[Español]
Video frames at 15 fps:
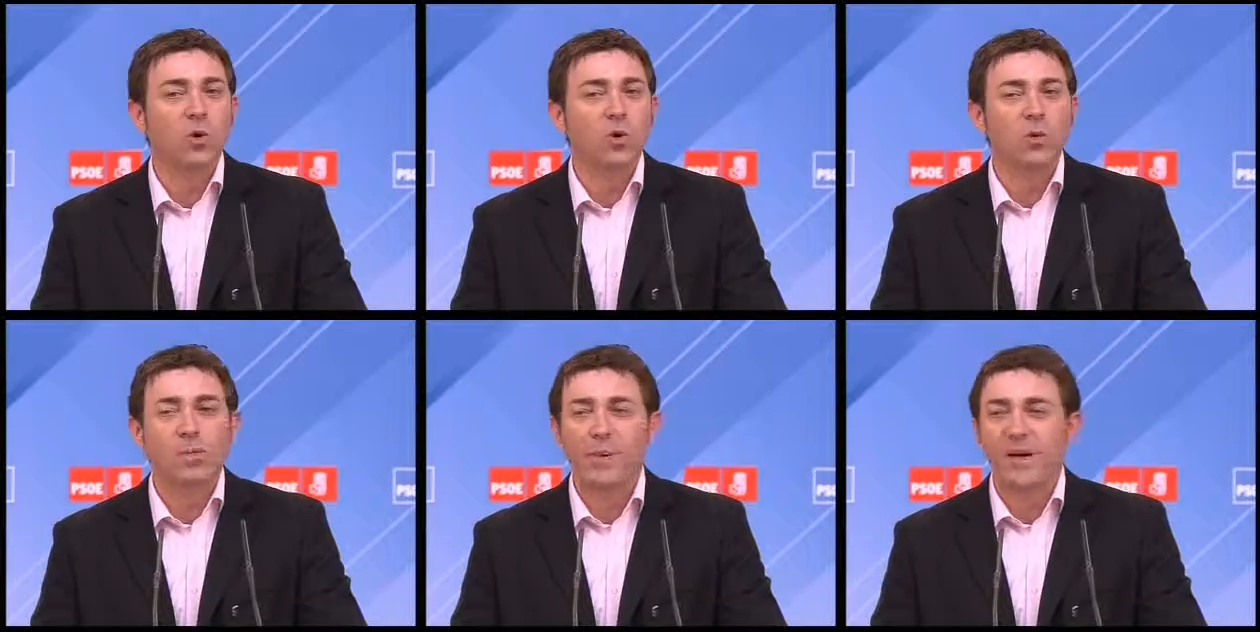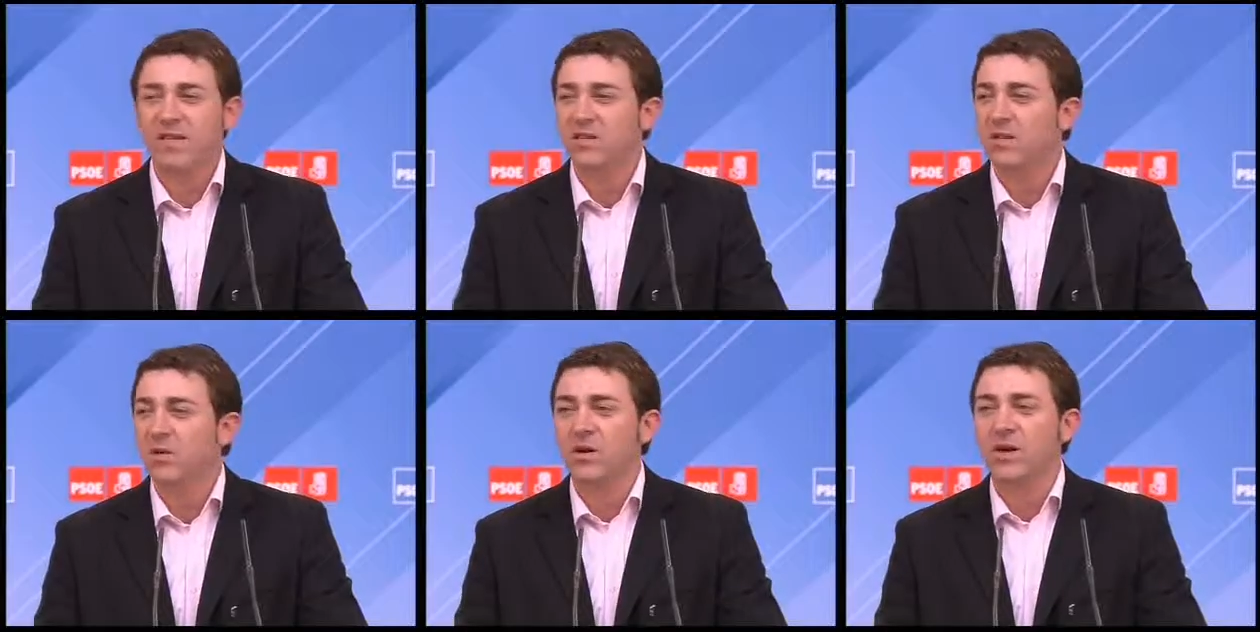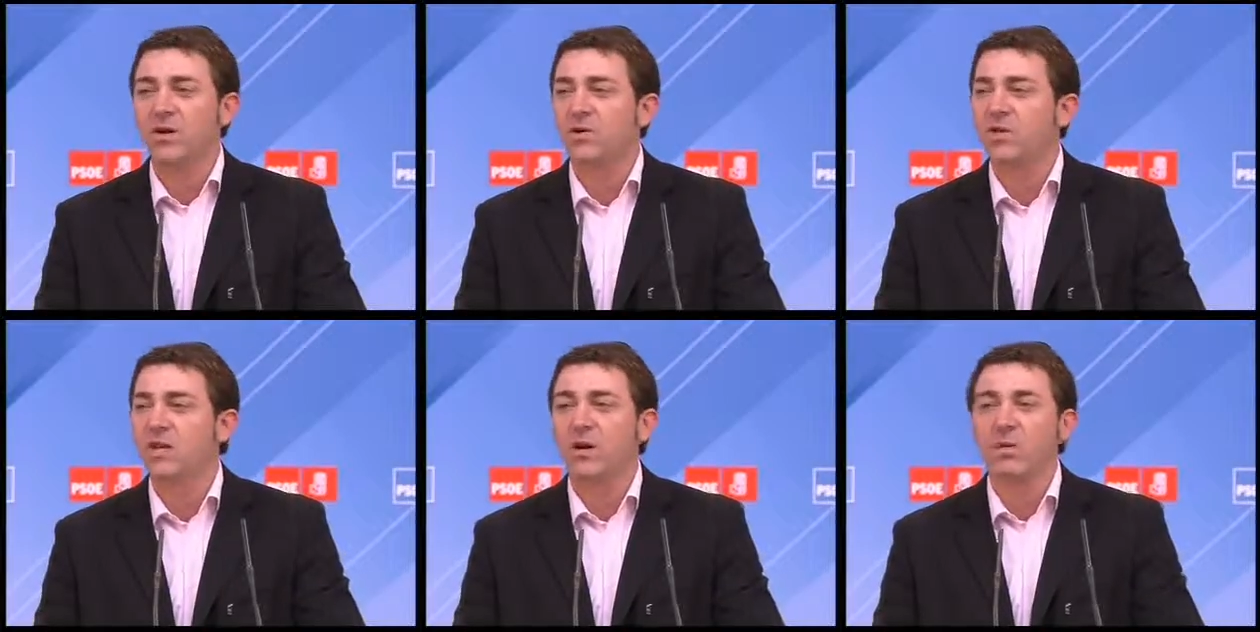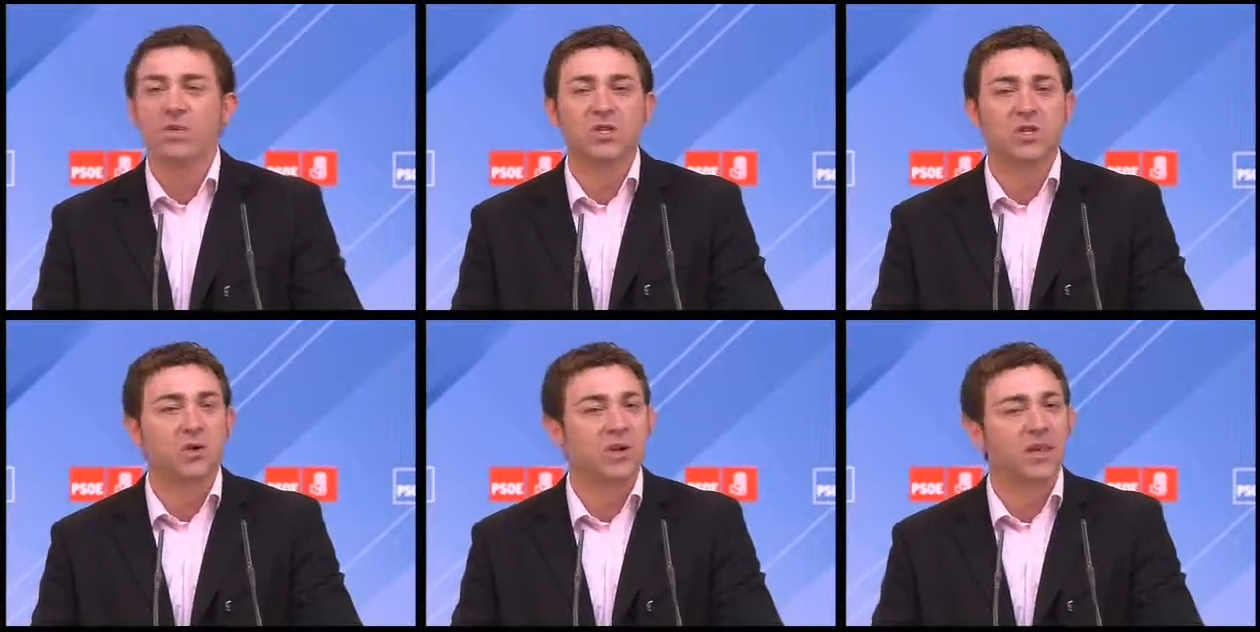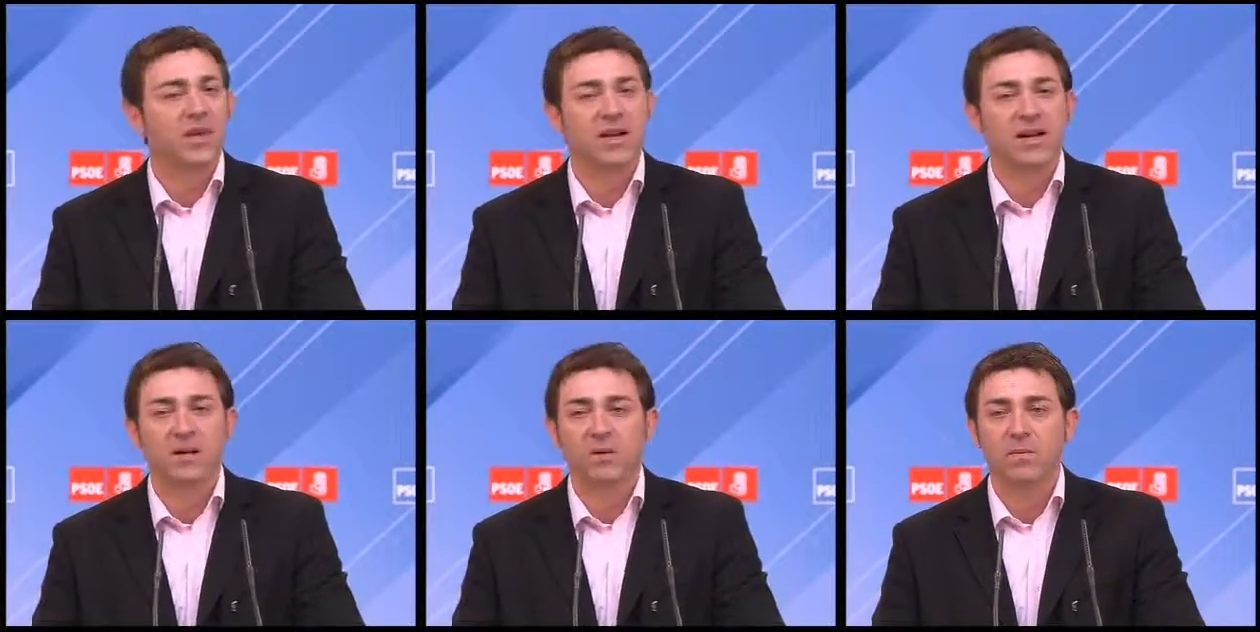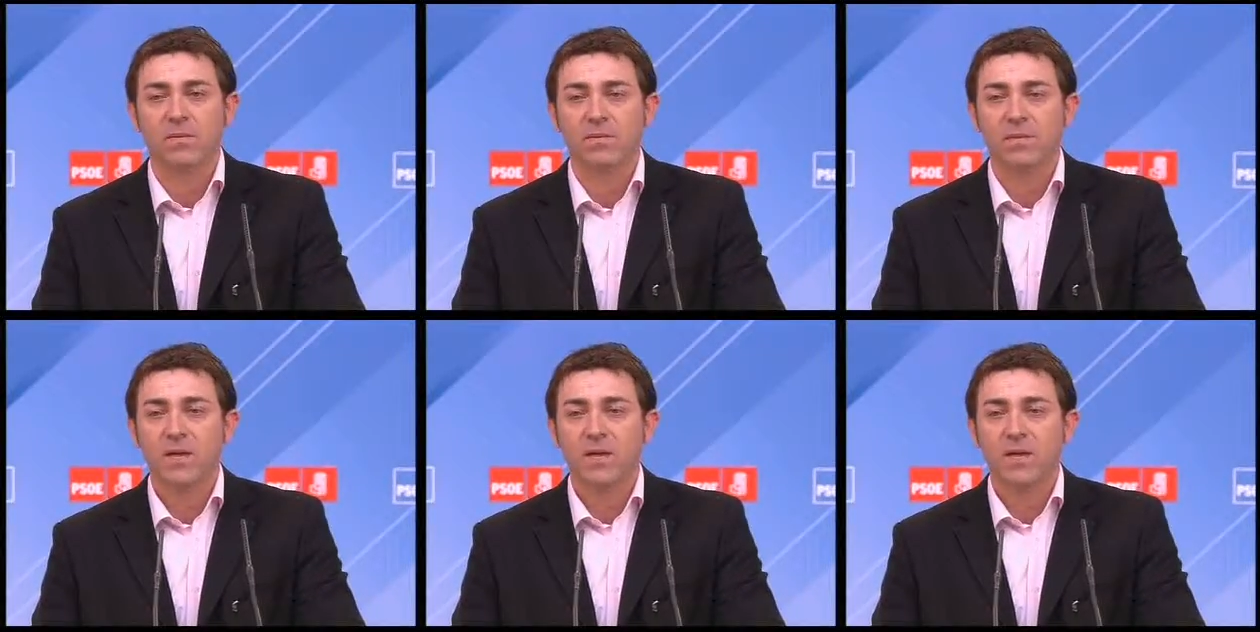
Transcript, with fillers: con un partido que no tiene nuestro ideario.